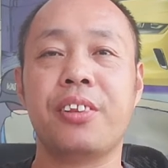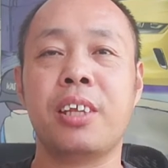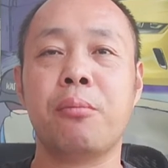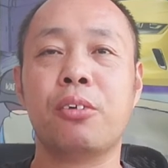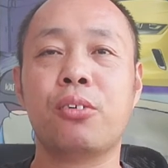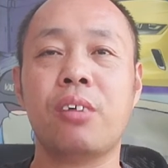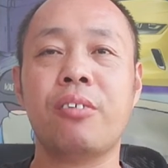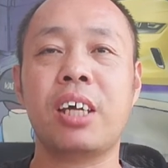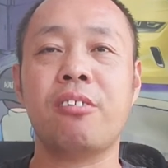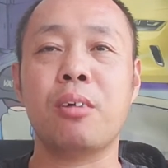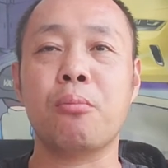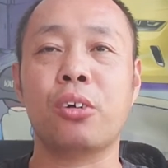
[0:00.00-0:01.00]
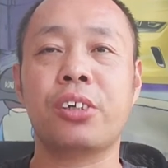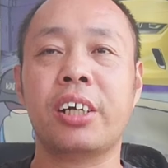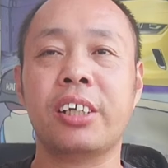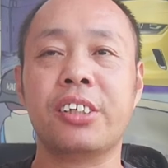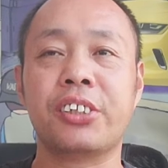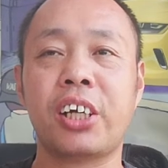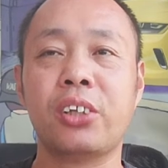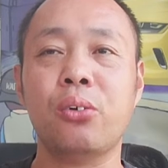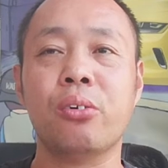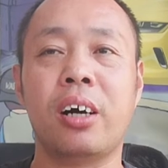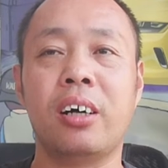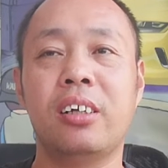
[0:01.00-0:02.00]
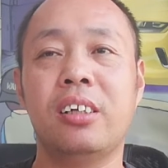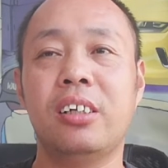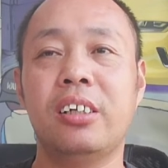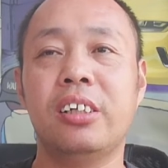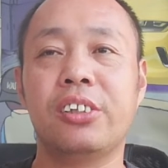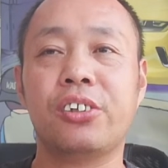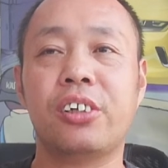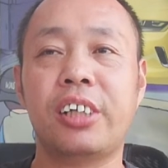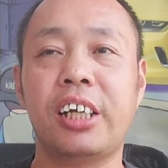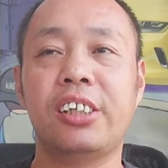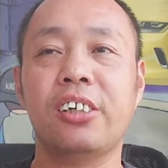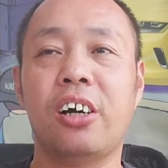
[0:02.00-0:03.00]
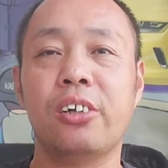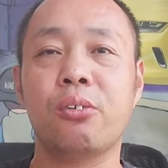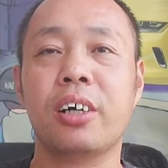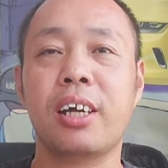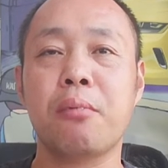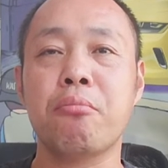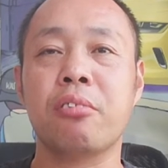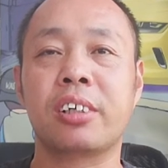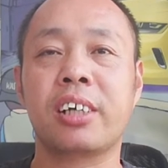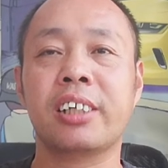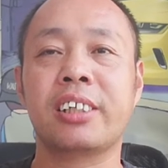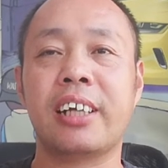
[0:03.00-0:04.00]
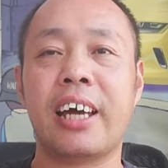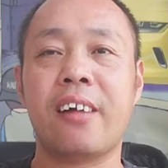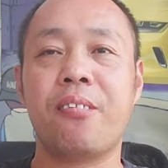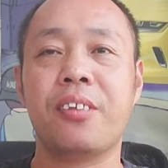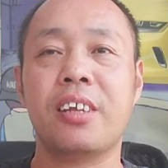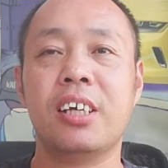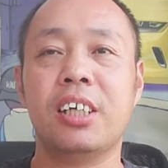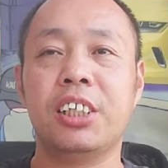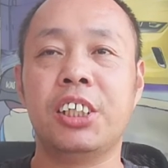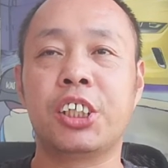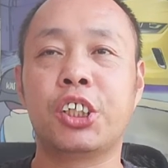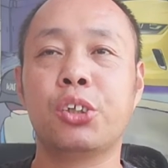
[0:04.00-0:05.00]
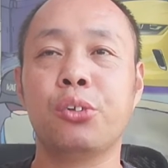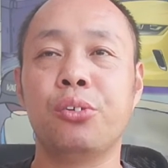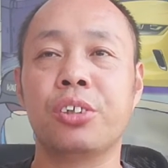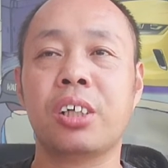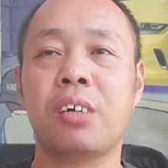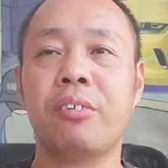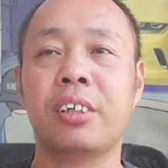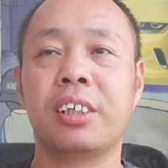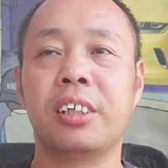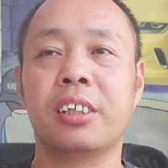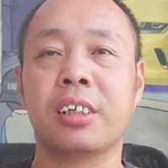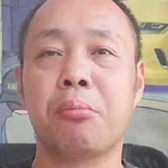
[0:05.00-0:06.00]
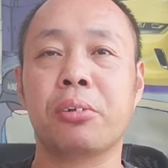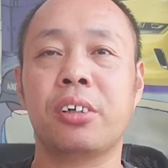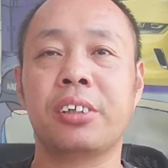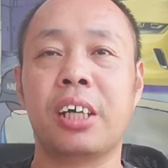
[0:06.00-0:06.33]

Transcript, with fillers: 你们却因为某些人的煽动啊，将真相用黑布遮起来，以至于让问题得不到